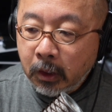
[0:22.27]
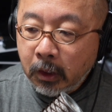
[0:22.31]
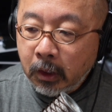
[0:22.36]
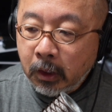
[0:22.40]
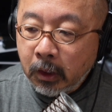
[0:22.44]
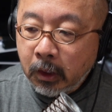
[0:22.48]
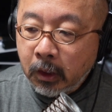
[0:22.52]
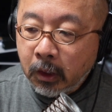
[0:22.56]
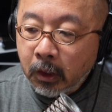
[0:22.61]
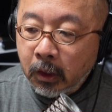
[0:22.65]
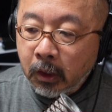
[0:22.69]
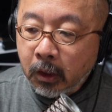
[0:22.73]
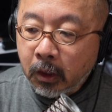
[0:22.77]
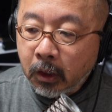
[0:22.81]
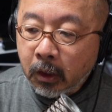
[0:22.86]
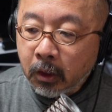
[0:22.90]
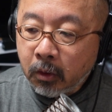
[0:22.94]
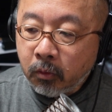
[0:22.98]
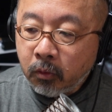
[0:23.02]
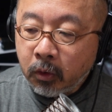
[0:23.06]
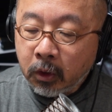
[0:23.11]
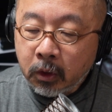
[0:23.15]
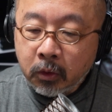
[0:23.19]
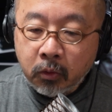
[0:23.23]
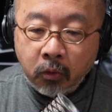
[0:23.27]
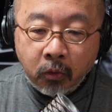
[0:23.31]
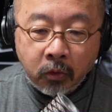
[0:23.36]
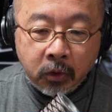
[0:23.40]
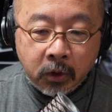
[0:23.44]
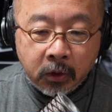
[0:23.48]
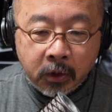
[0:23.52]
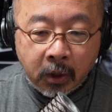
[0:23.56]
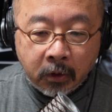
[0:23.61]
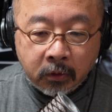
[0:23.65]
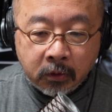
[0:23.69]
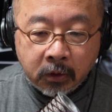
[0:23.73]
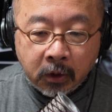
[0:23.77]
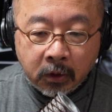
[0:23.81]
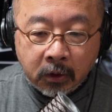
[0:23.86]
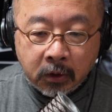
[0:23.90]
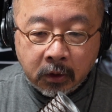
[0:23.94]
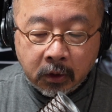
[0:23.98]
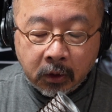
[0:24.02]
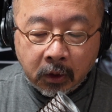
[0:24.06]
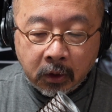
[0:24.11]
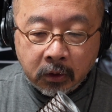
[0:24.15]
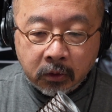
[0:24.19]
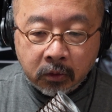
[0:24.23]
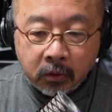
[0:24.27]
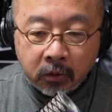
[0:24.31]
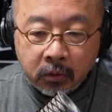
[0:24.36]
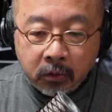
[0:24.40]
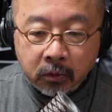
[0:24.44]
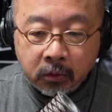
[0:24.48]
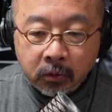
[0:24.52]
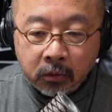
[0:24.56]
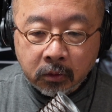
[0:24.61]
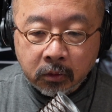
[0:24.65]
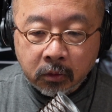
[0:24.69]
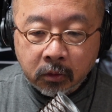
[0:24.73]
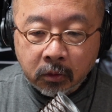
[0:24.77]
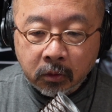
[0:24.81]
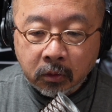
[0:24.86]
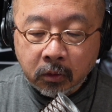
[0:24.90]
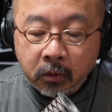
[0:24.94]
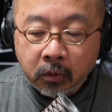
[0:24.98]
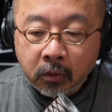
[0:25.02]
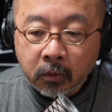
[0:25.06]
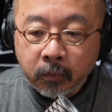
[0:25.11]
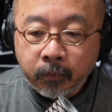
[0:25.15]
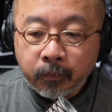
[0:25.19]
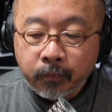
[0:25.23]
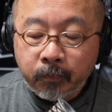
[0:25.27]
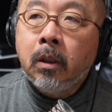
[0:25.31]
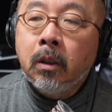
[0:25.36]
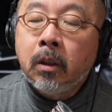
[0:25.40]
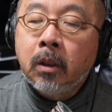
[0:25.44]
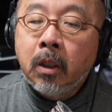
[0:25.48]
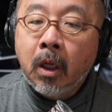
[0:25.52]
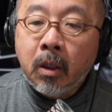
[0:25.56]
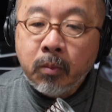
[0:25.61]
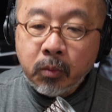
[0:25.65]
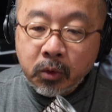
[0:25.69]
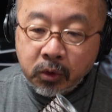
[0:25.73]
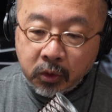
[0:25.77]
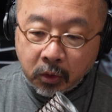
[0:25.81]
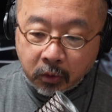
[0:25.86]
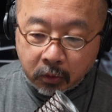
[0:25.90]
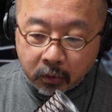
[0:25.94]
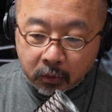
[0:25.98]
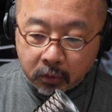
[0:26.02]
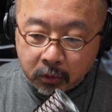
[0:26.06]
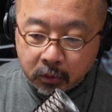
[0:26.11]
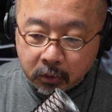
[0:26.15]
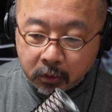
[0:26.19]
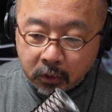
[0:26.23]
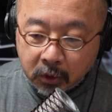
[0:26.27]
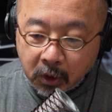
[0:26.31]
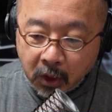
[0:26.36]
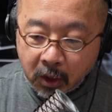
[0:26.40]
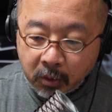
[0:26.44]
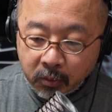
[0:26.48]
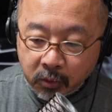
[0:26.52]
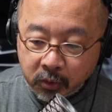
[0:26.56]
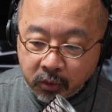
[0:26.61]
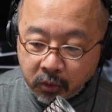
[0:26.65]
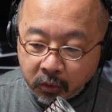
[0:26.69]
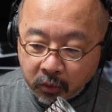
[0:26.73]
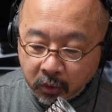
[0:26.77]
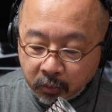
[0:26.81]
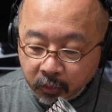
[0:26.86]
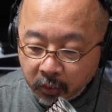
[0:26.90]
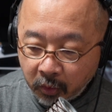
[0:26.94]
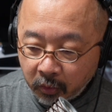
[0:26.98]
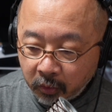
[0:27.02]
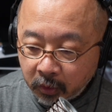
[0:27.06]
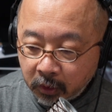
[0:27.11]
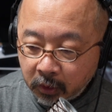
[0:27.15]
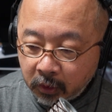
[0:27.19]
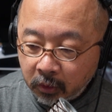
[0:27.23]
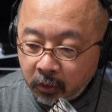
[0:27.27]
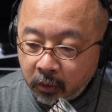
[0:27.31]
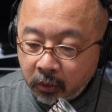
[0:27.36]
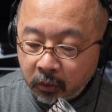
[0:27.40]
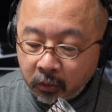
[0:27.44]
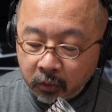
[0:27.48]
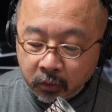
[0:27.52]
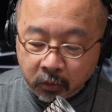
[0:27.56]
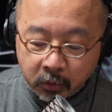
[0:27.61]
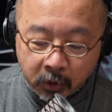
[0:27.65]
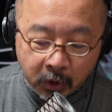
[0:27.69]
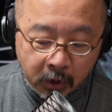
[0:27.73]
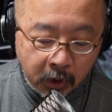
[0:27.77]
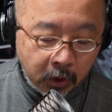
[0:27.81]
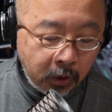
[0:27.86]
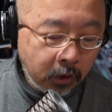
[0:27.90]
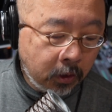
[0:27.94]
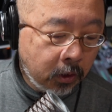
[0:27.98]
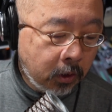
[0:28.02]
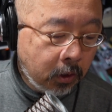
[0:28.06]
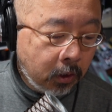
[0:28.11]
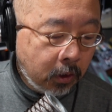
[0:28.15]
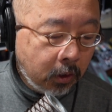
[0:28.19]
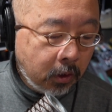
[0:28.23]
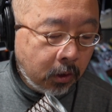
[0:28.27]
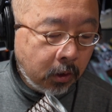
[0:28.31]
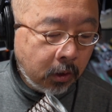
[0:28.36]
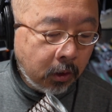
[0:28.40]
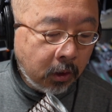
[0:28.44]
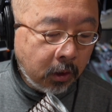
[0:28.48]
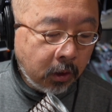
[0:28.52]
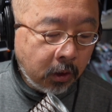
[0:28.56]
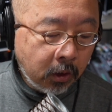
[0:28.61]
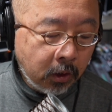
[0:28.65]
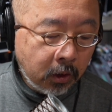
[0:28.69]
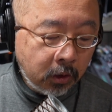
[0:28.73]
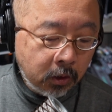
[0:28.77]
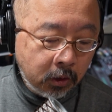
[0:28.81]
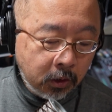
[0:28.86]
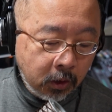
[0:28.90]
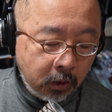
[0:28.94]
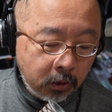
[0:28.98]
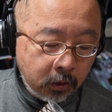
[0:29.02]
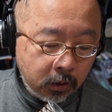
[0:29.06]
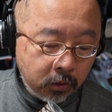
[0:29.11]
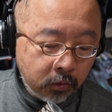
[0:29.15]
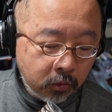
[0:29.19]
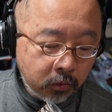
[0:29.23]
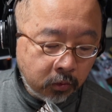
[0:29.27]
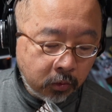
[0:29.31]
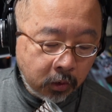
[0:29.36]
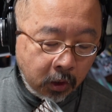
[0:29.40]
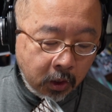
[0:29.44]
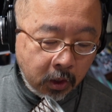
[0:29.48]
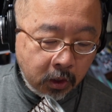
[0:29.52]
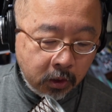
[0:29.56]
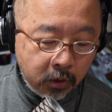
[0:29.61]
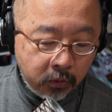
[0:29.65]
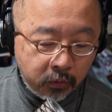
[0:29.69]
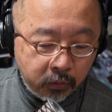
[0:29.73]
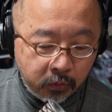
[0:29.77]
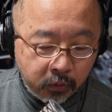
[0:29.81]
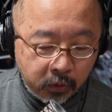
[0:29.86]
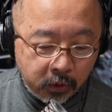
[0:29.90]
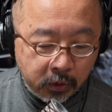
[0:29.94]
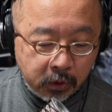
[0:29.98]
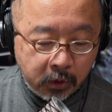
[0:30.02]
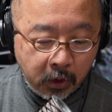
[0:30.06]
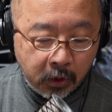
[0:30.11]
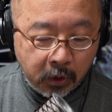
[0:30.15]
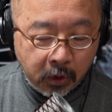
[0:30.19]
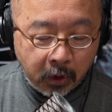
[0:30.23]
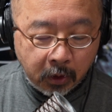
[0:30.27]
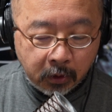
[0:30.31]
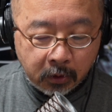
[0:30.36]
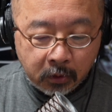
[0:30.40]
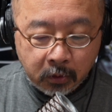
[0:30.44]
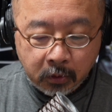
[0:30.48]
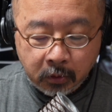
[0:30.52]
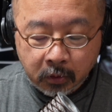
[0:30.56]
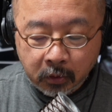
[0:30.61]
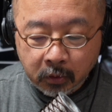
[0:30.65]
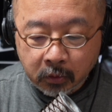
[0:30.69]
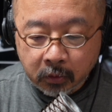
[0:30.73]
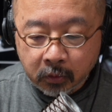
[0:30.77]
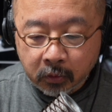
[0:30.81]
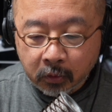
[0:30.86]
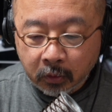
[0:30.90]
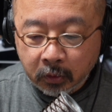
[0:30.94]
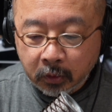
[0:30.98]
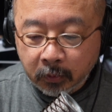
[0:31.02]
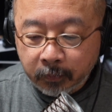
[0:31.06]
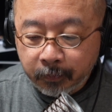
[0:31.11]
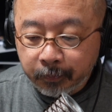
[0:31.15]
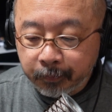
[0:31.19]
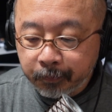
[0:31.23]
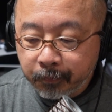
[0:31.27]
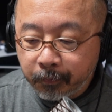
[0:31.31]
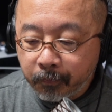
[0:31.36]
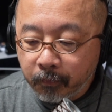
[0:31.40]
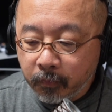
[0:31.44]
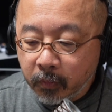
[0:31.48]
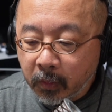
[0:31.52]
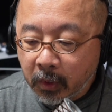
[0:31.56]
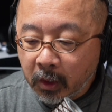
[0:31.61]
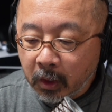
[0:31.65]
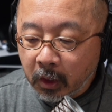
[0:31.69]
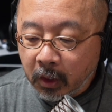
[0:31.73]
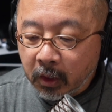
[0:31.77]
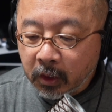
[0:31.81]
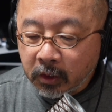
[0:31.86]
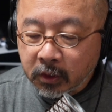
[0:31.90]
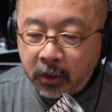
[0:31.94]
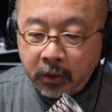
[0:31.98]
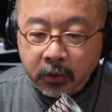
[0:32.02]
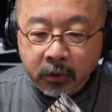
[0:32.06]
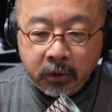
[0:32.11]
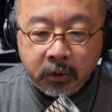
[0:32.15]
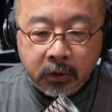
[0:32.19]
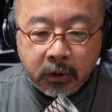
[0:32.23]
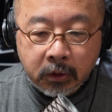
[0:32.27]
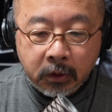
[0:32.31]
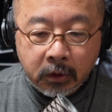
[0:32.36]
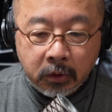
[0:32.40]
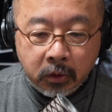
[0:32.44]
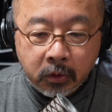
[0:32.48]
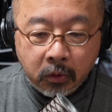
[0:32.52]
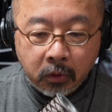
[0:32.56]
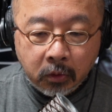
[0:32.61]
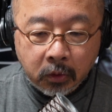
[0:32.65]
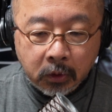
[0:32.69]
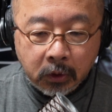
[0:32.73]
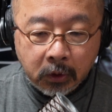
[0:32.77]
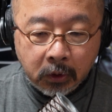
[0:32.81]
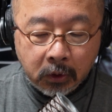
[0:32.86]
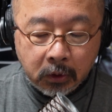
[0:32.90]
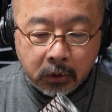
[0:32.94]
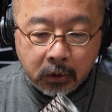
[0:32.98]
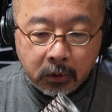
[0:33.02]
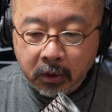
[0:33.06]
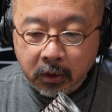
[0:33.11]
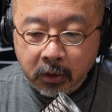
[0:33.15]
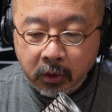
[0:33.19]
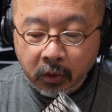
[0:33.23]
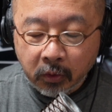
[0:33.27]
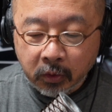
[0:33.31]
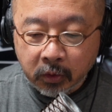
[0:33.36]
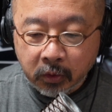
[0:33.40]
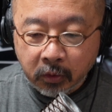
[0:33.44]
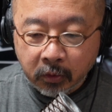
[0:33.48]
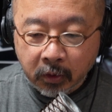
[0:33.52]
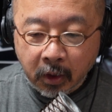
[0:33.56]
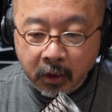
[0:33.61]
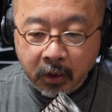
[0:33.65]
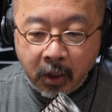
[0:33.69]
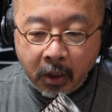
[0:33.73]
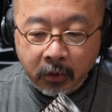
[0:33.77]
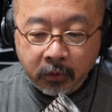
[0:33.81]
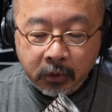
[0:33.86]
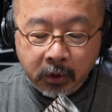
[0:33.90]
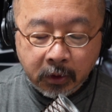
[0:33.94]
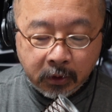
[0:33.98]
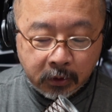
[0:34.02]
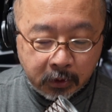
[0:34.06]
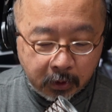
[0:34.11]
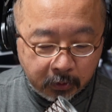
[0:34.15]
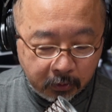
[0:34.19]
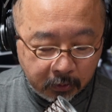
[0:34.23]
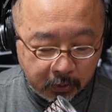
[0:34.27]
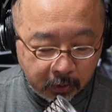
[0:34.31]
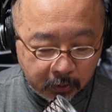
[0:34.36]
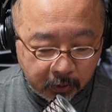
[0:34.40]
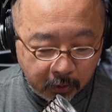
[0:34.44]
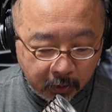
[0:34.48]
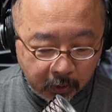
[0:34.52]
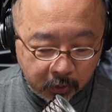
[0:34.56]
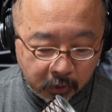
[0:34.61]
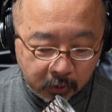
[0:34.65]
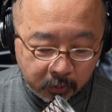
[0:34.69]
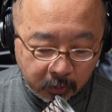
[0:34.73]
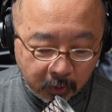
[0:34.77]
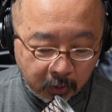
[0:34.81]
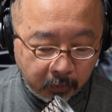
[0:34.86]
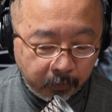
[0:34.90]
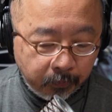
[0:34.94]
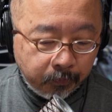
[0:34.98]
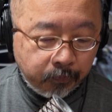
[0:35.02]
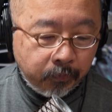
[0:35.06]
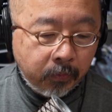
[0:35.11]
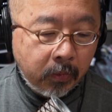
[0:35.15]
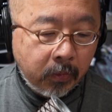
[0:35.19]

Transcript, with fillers: えー、これはどこで亡くなったかというと刑務所刑務所の病院ということでえー、なんでその刑に服していたかっていうと、えー、殺人容疑容疑というか確定してるんですけれども、